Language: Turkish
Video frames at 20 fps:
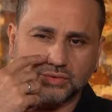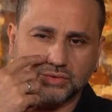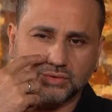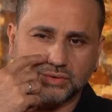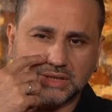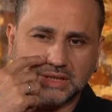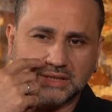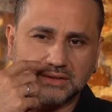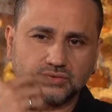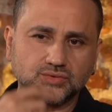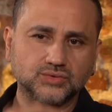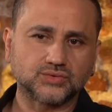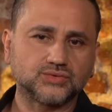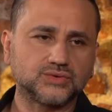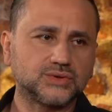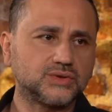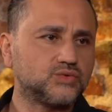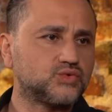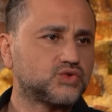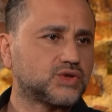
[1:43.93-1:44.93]
E, yeni
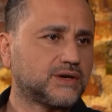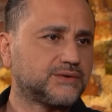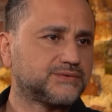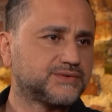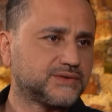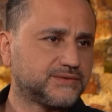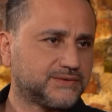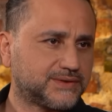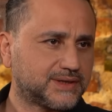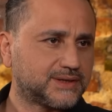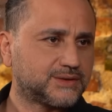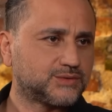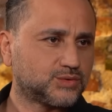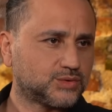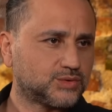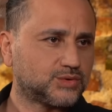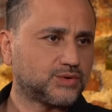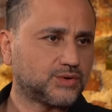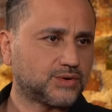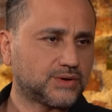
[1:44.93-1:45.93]
Türkü'de üç hafta falan
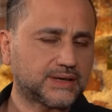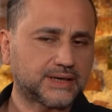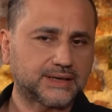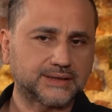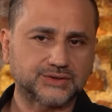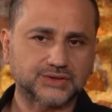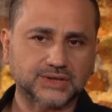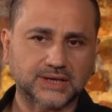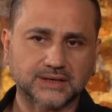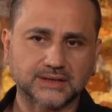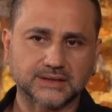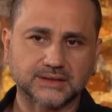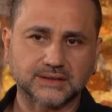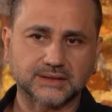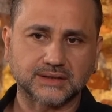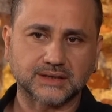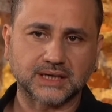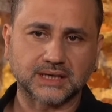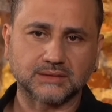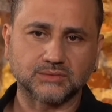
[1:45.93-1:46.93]
oluyor yani şar-
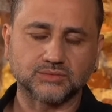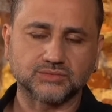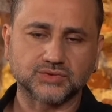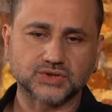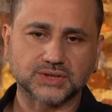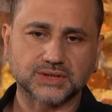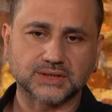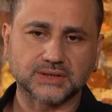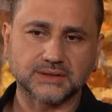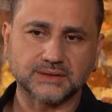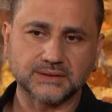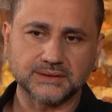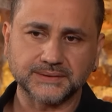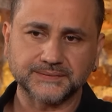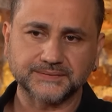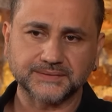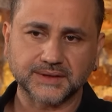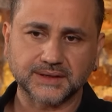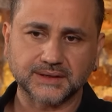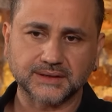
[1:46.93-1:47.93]
e, albüm
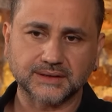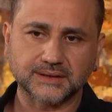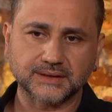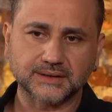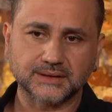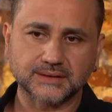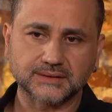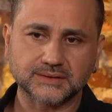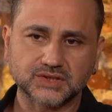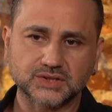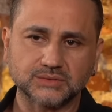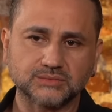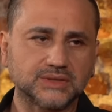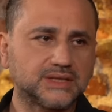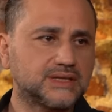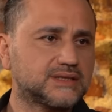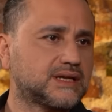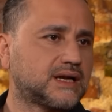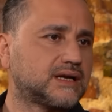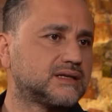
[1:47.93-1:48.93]
çıkalı. E,
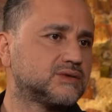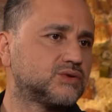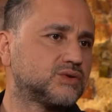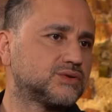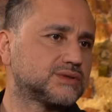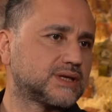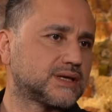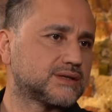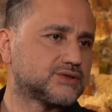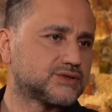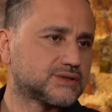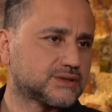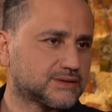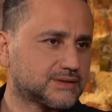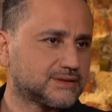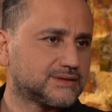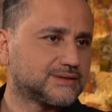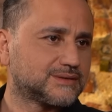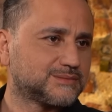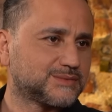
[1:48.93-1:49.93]
şimdi de Serdar Ortaç
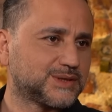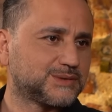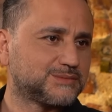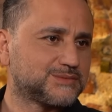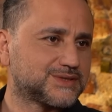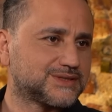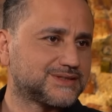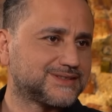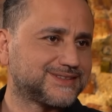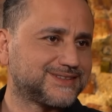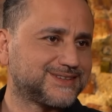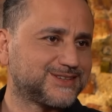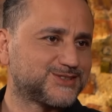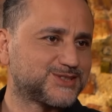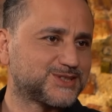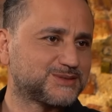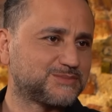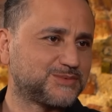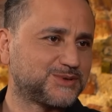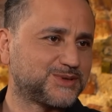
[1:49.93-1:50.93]
çıktı. Benim için de
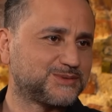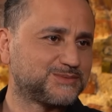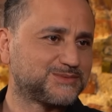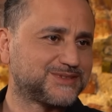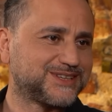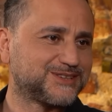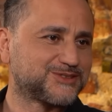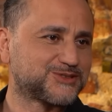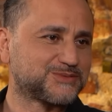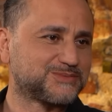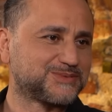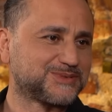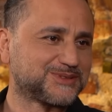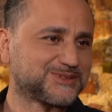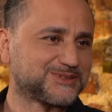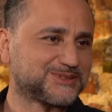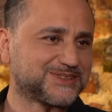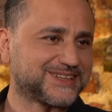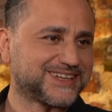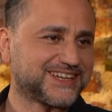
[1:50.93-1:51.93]
değişik böyle bir tecrübe
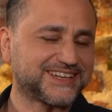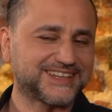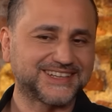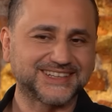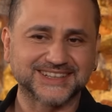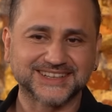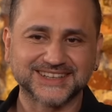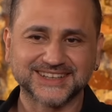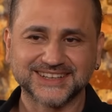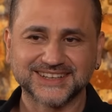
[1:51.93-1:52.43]
oldu yani.